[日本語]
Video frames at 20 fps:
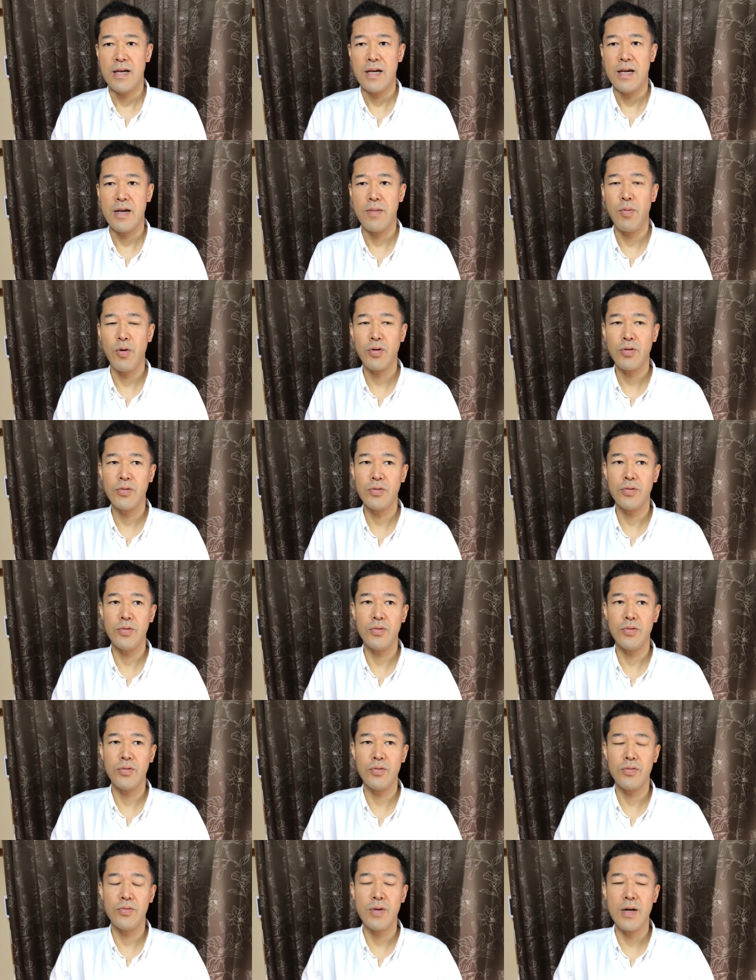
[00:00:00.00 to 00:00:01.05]
え僕
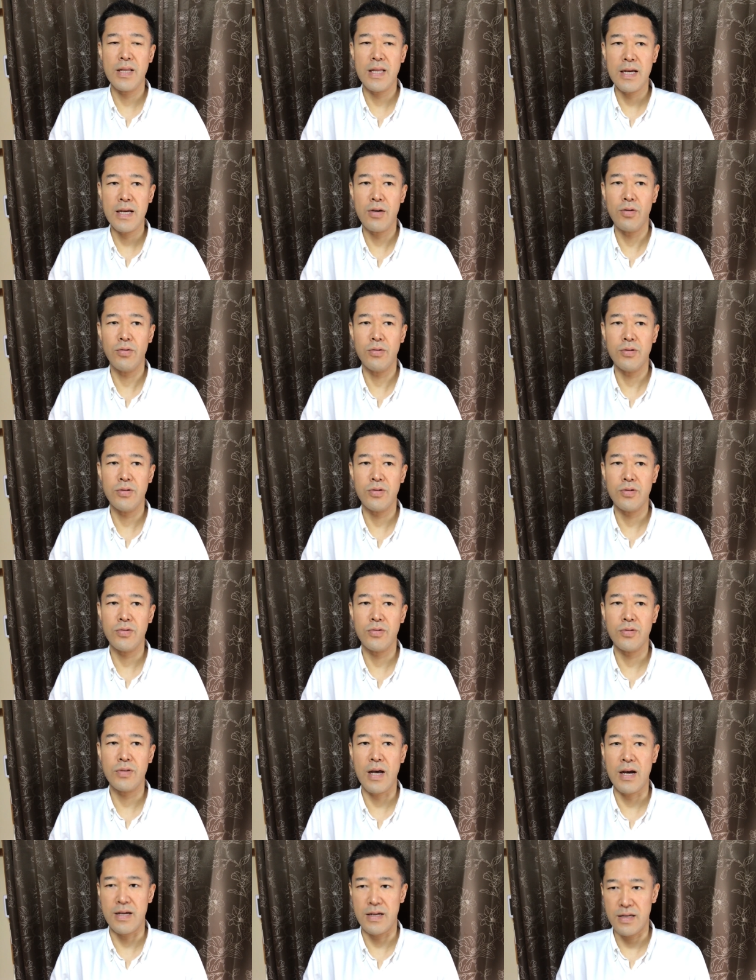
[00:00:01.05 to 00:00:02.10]
はね
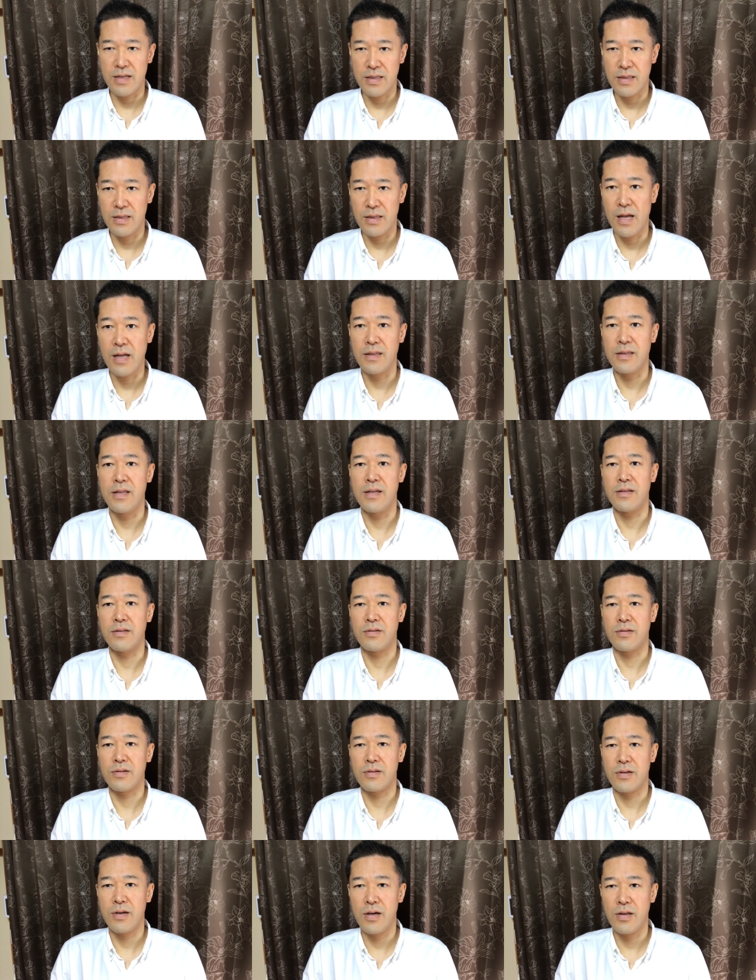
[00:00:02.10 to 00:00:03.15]
40代なんで
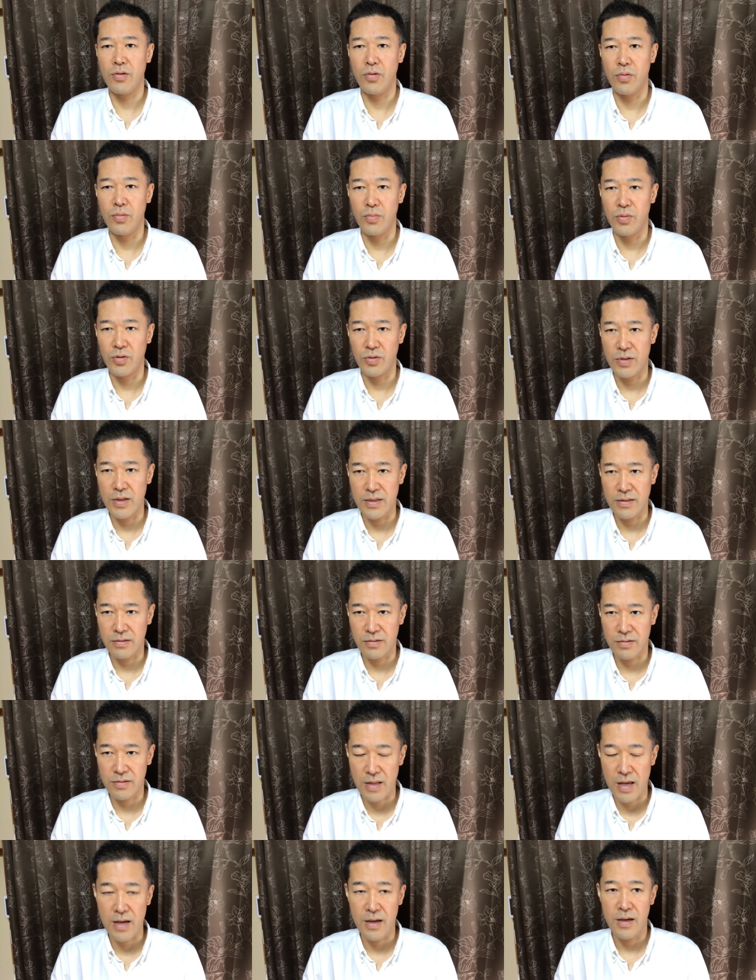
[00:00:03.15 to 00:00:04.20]
すけどもで
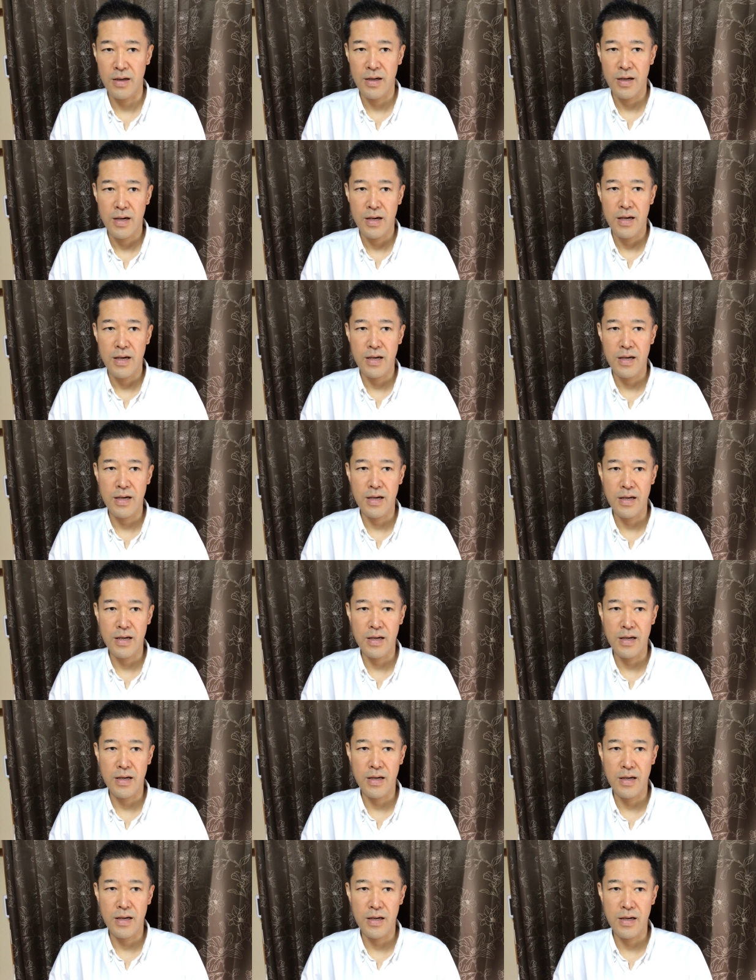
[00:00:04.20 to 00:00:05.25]
すね、
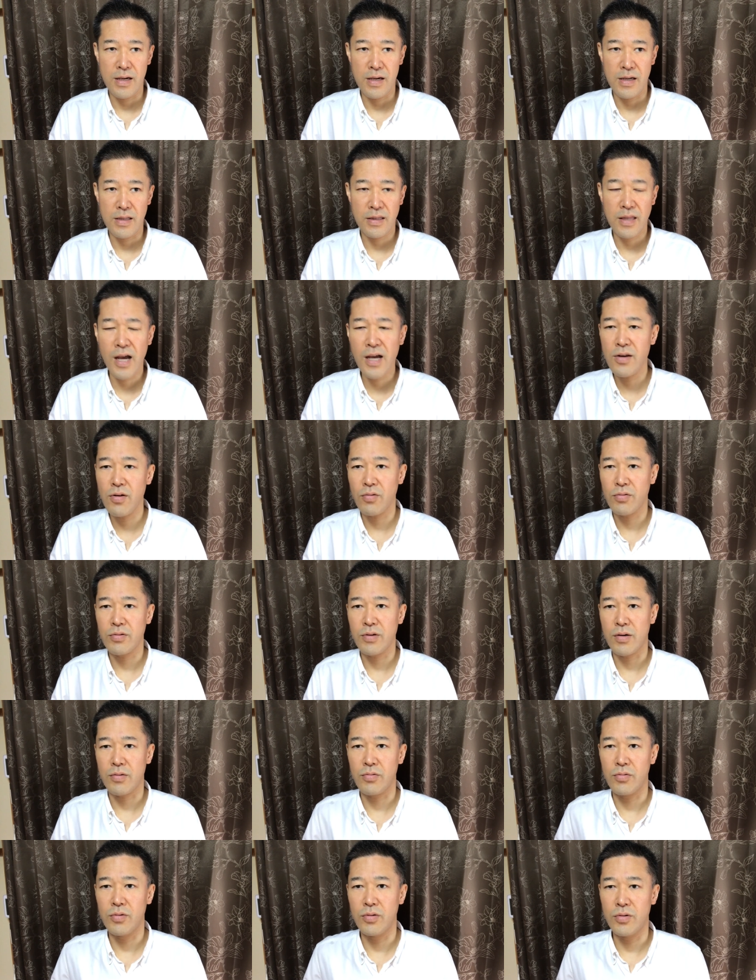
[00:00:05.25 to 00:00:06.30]
えー、体力
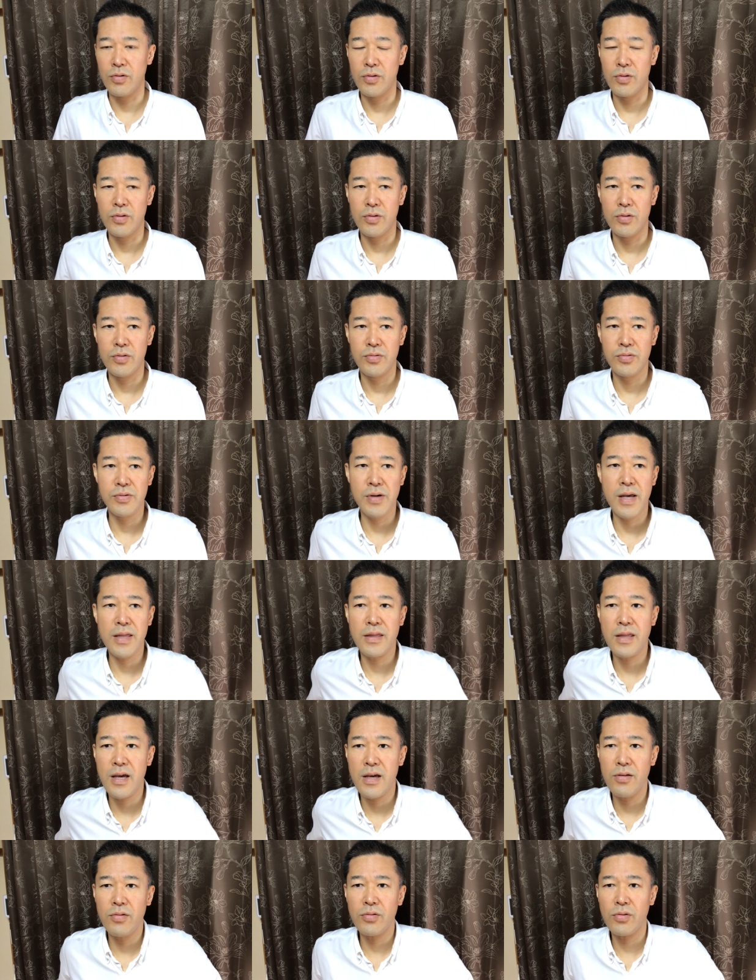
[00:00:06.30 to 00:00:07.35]
がこう増え
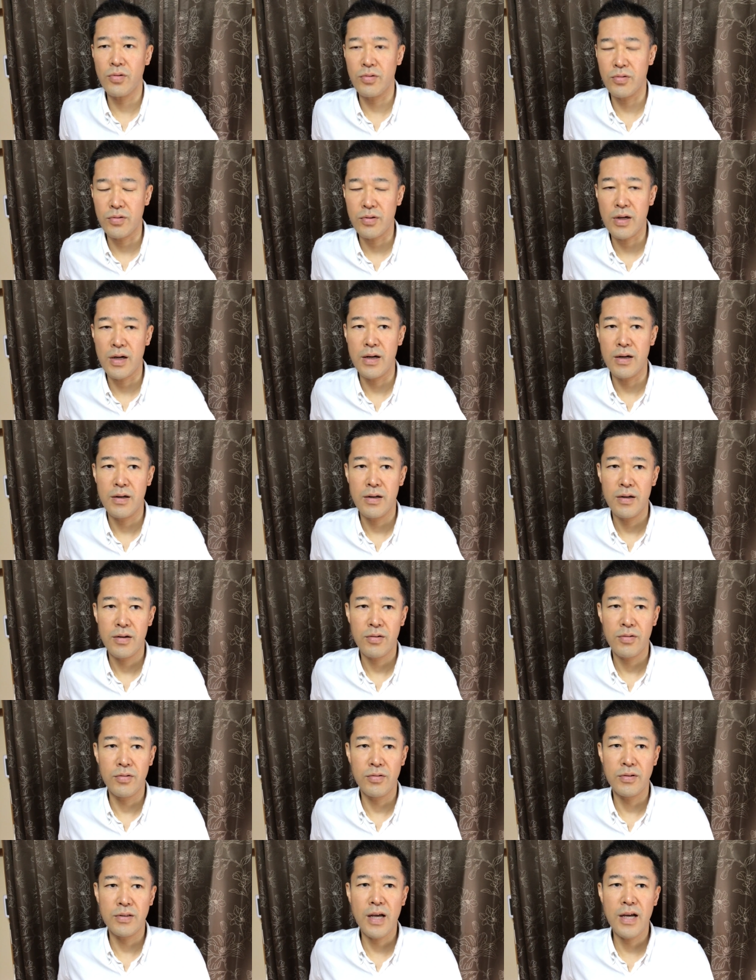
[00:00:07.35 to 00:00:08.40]
ているというか
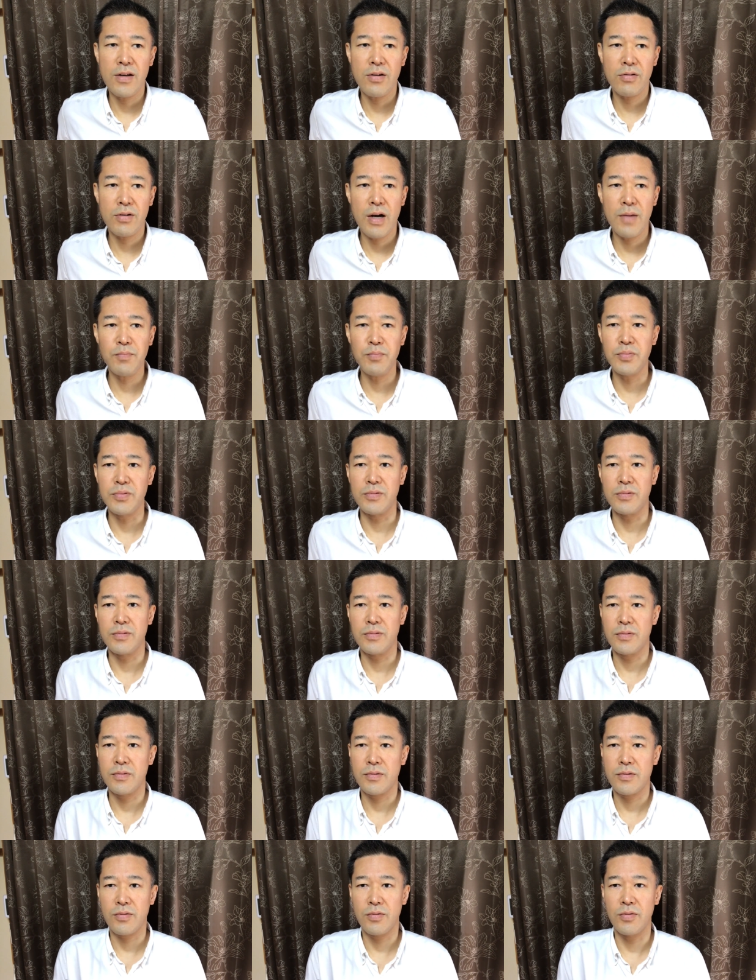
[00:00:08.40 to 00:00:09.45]
こう体力アップ
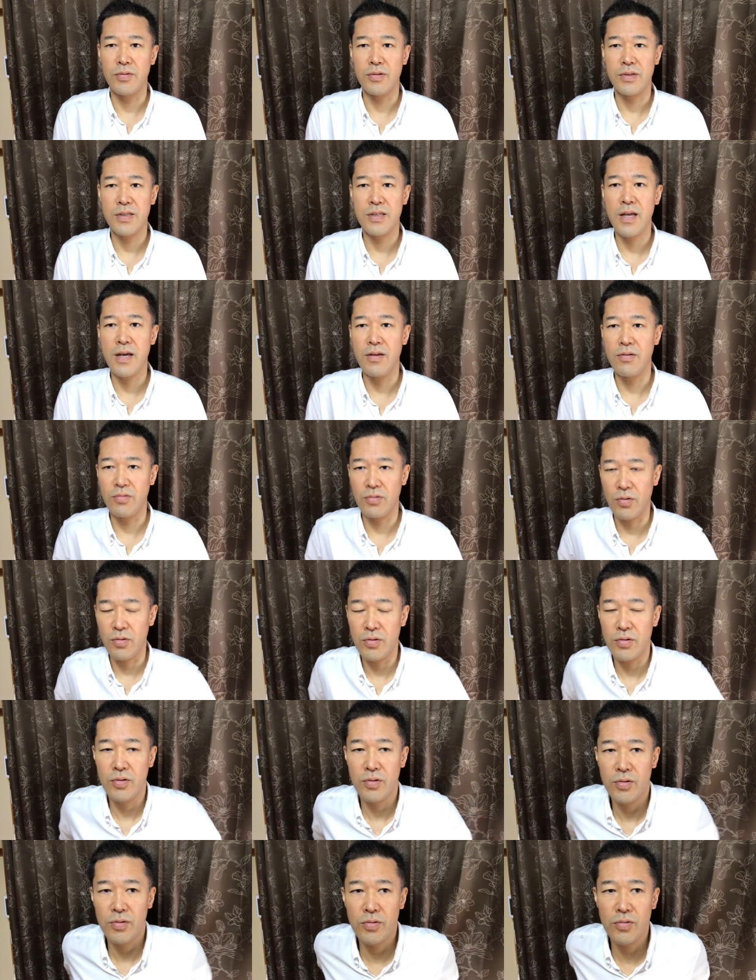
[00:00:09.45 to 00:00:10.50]
こうしていると
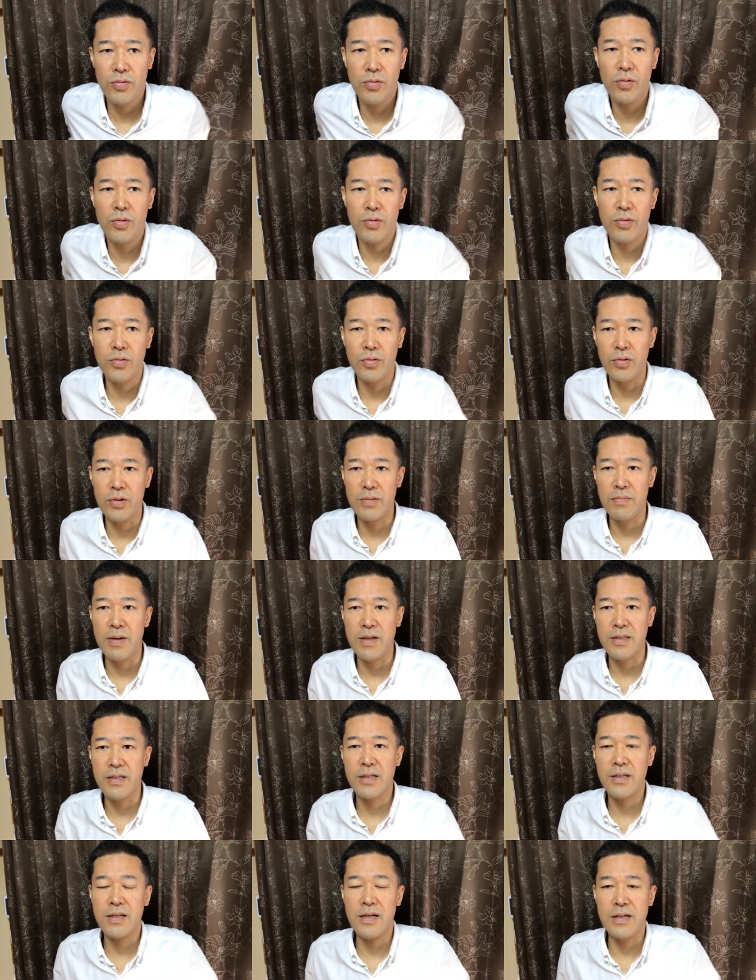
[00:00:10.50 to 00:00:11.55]
いうのをこう今
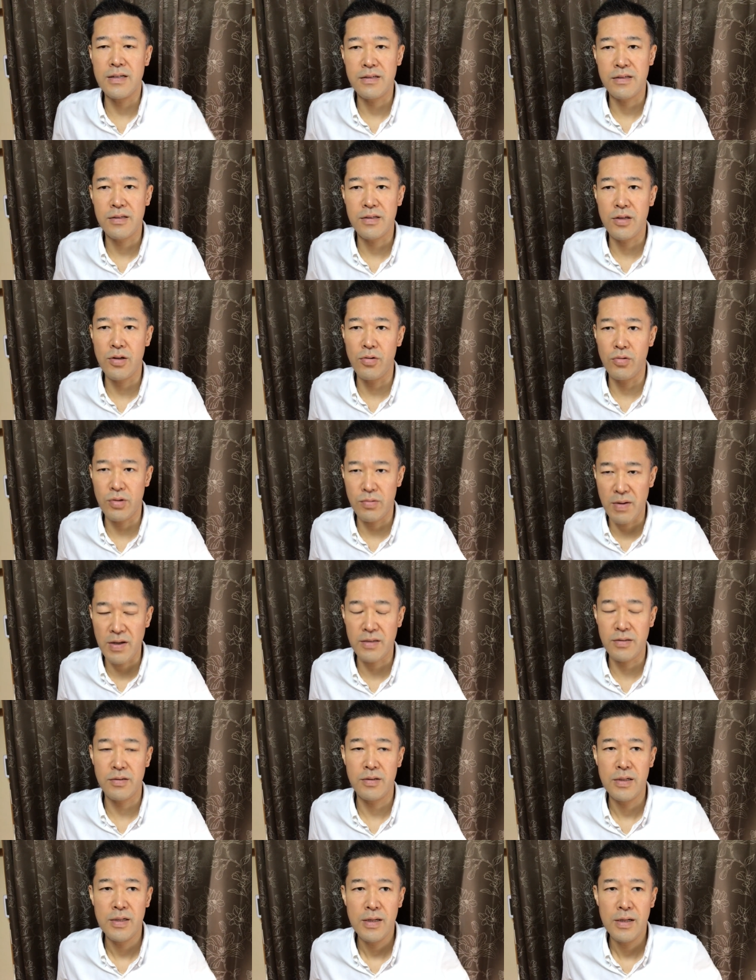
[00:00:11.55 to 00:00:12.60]
実感しております